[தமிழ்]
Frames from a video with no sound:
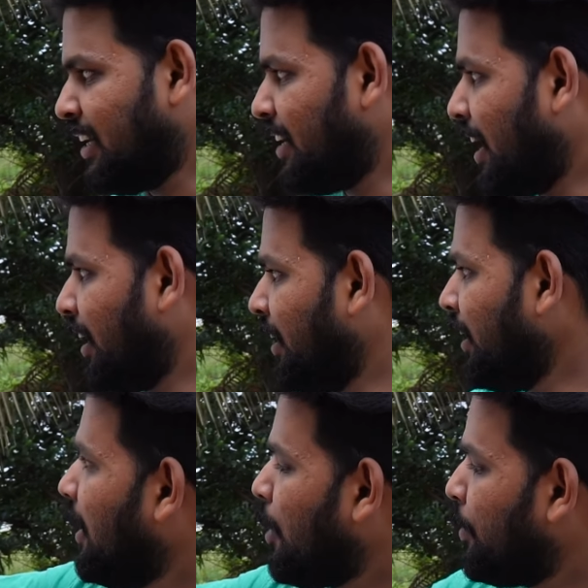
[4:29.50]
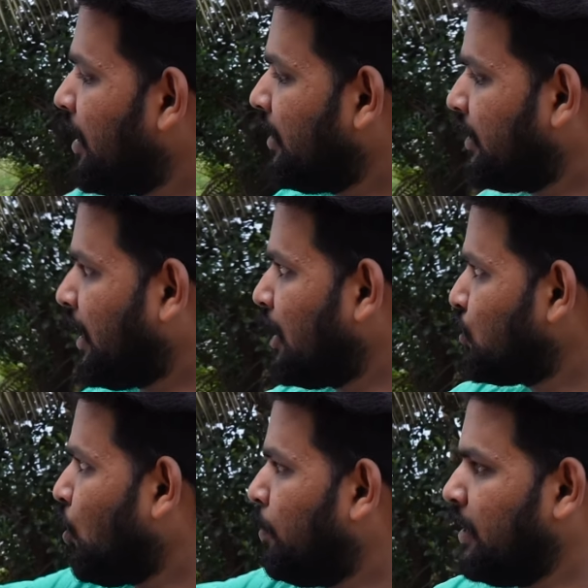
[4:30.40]
தெரிஞ்சு செட் ஆகுது ஏன் அப்படின்னா அந்த
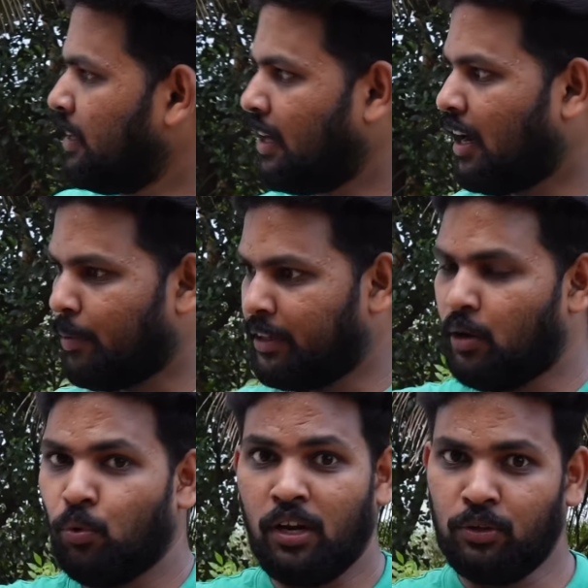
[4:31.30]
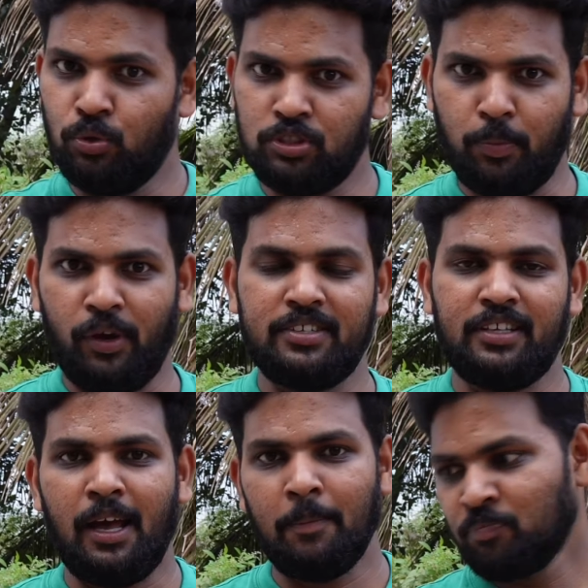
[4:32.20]
டெலஸ்கோபிக் இருக்கனால பார்த்தீங்கன்னா உள்ளே தூசி
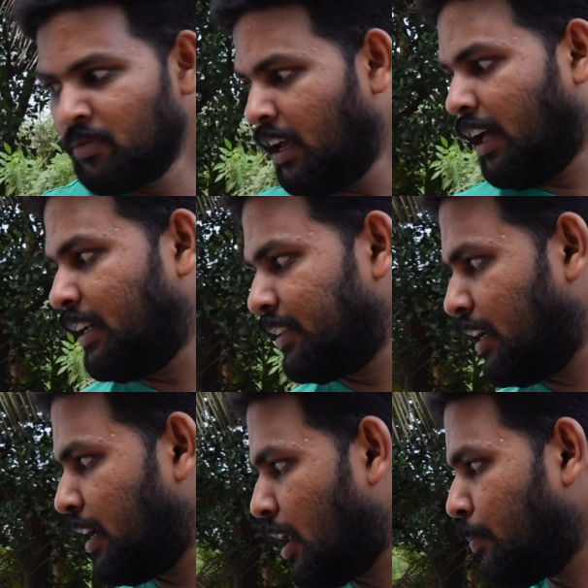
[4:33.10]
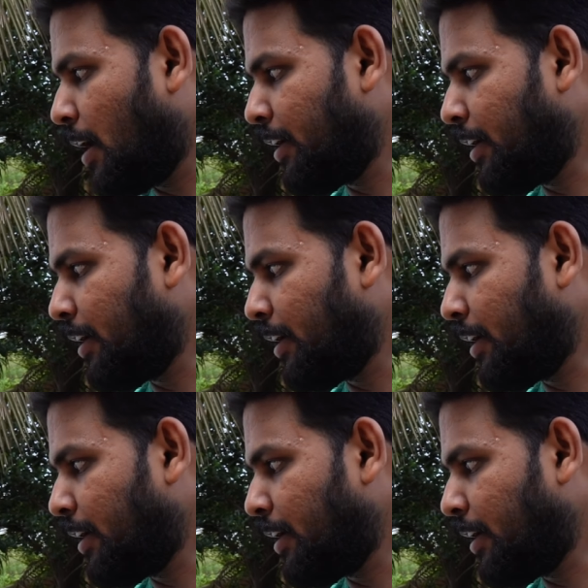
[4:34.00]
போயிடுச்சுன்னா அந்த இடத்துல என்னென்னா